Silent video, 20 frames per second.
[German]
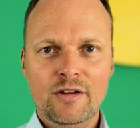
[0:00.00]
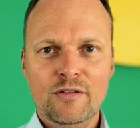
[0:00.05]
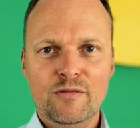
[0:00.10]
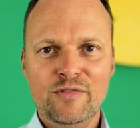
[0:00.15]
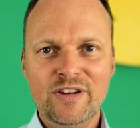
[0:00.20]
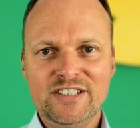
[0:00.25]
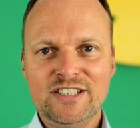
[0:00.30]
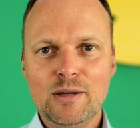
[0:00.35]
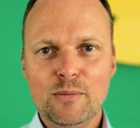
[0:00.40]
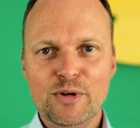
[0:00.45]

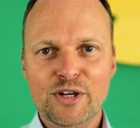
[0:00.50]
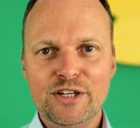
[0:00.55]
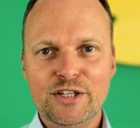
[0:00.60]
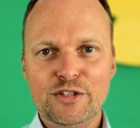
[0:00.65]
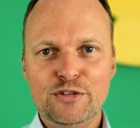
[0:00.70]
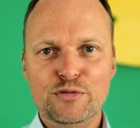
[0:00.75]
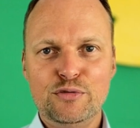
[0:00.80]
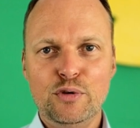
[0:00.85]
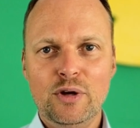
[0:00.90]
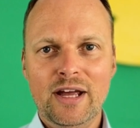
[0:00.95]

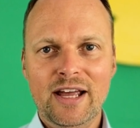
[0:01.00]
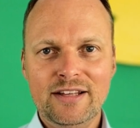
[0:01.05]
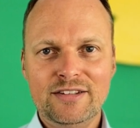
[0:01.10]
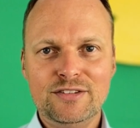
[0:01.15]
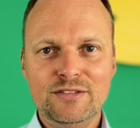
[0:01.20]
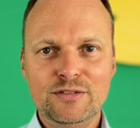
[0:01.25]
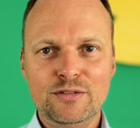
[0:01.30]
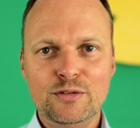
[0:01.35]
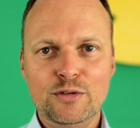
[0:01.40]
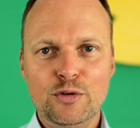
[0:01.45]
Wetterbericht für
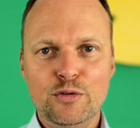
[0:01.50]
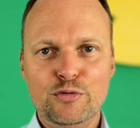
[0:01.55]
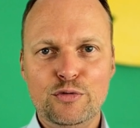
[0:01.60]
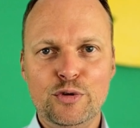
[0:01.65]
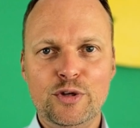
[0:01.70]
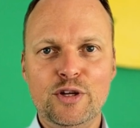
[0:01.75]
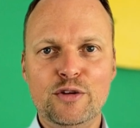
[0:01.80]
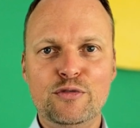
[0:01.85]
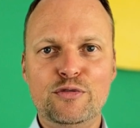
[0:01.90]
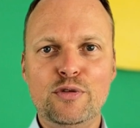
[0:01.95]
Essen für
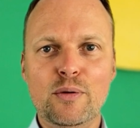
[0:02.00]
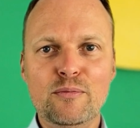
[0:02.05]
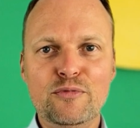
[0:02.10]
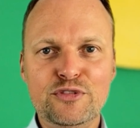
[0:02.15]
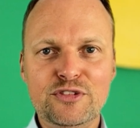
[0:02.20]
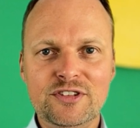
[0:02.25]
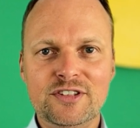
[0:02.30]
den 5.